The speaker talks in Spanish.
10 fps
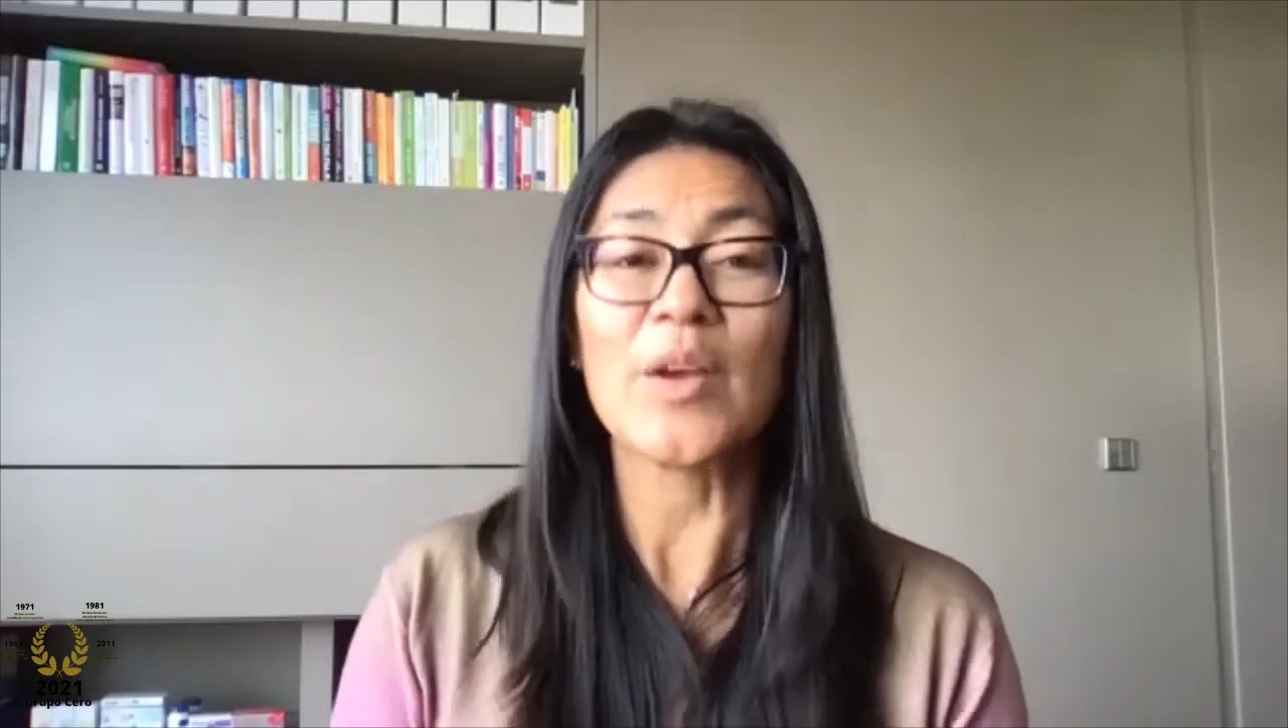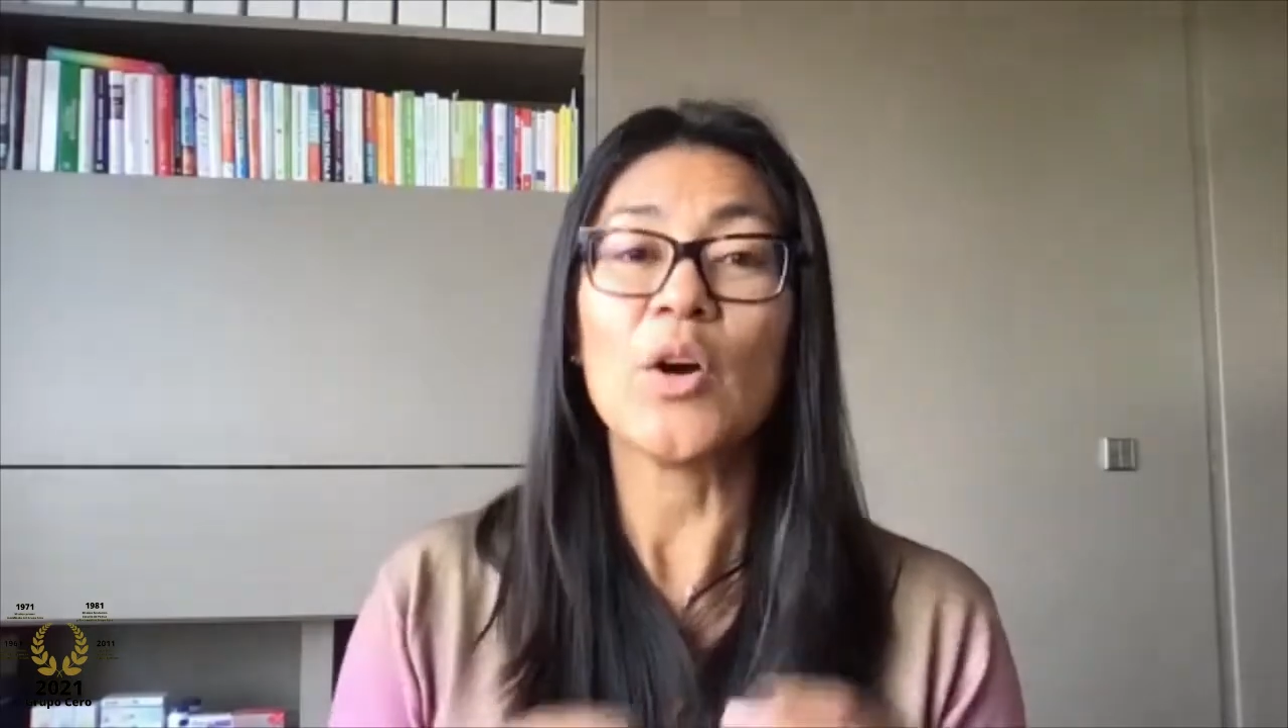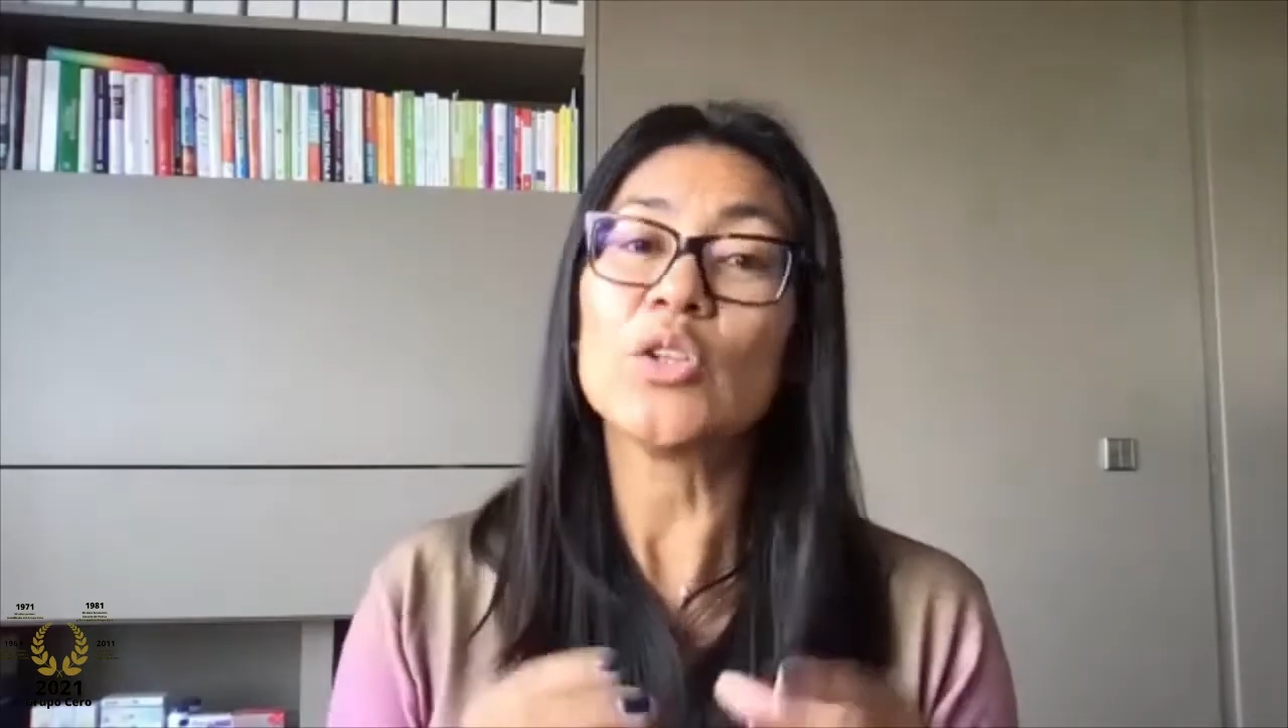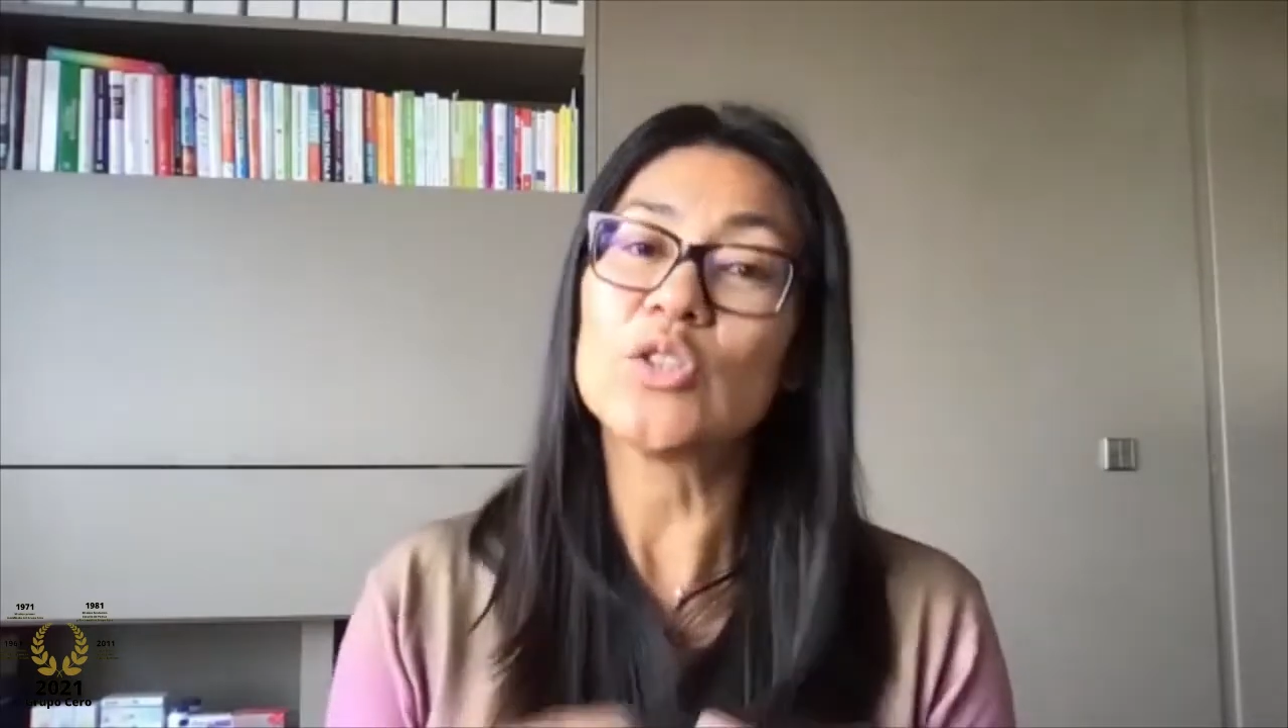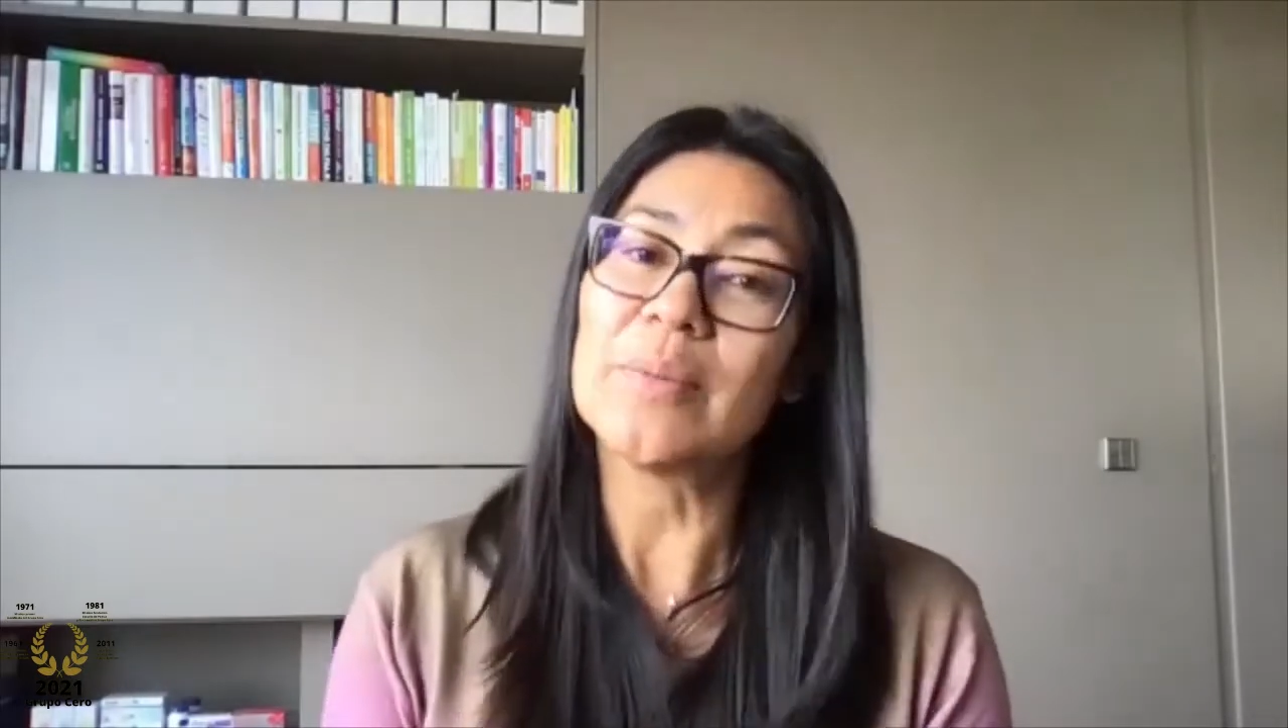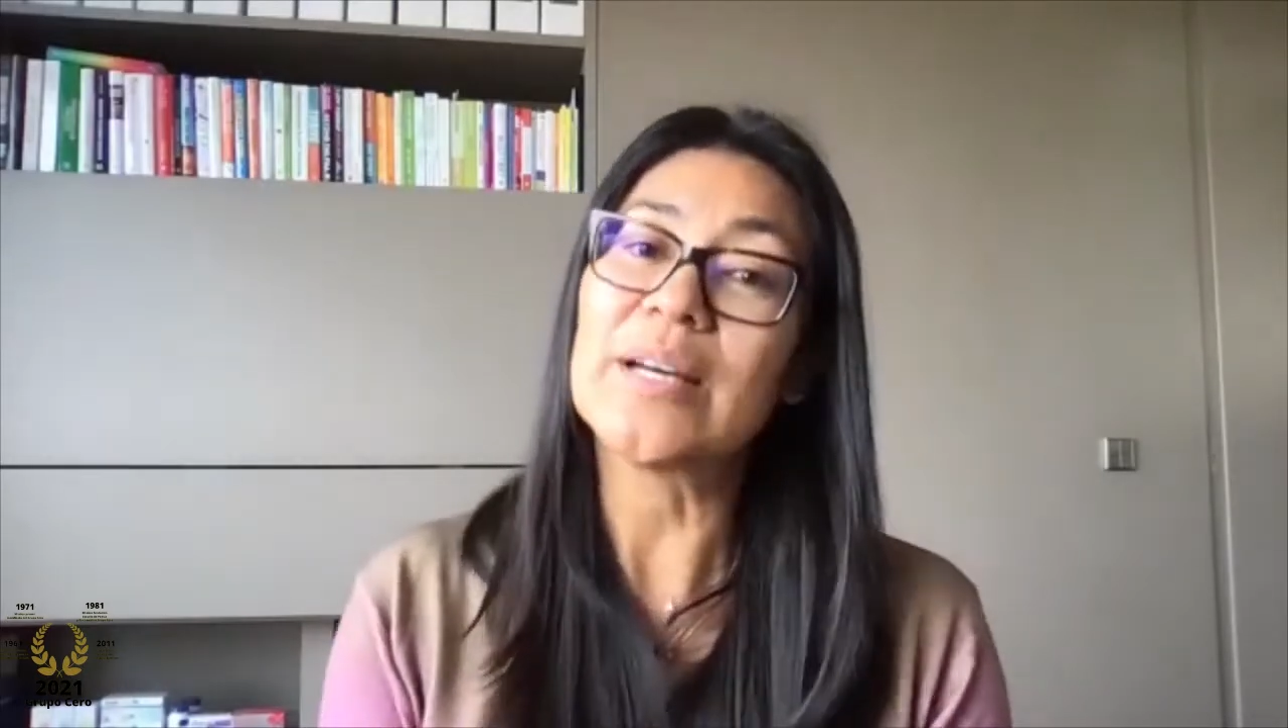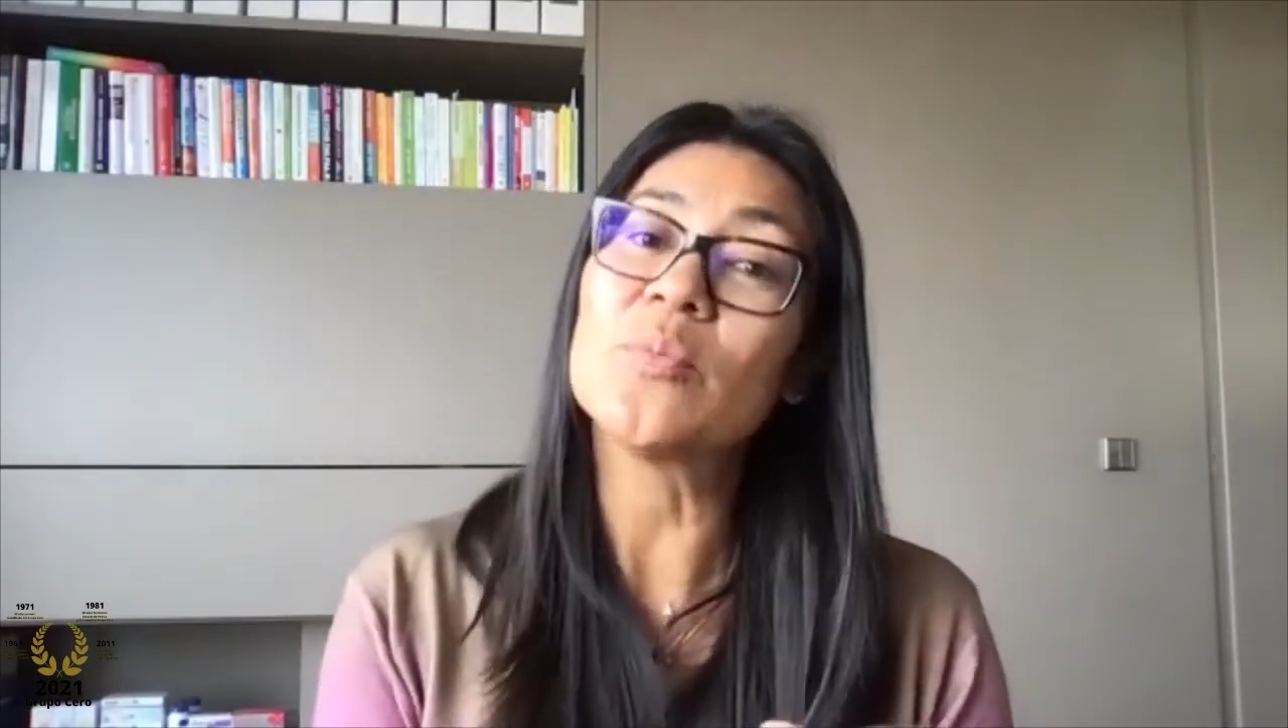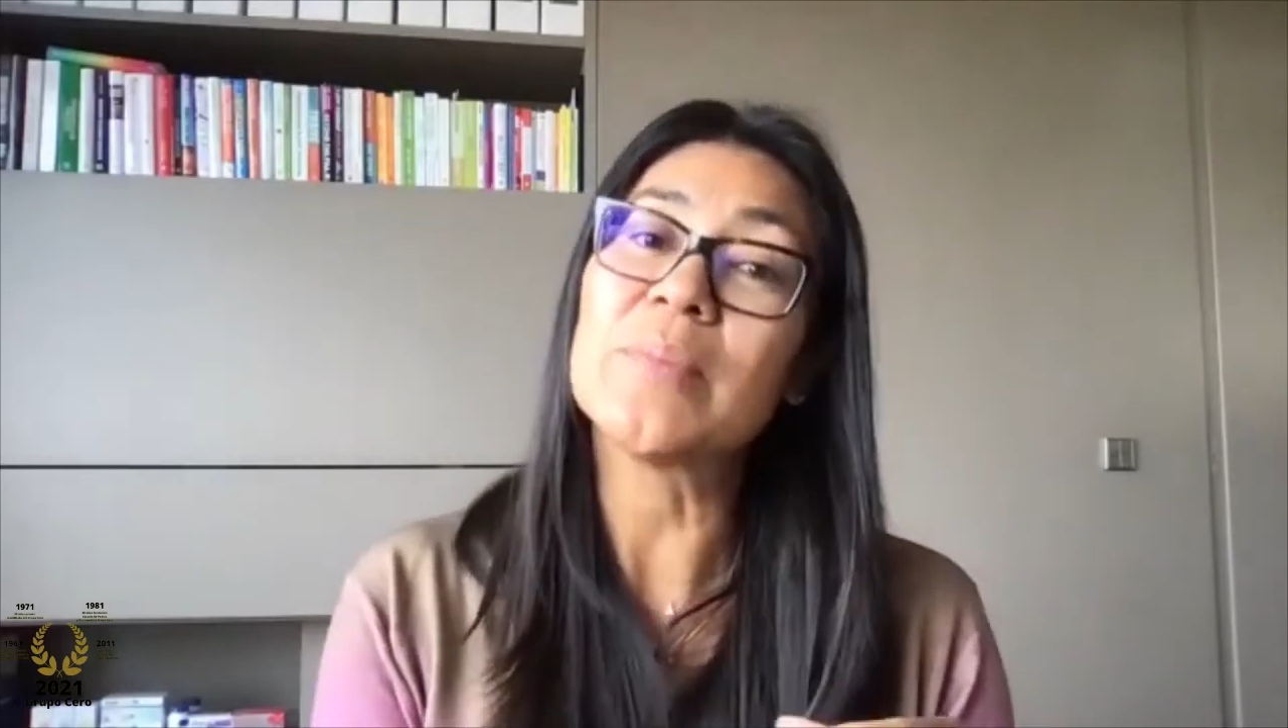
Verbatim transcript: o tomar un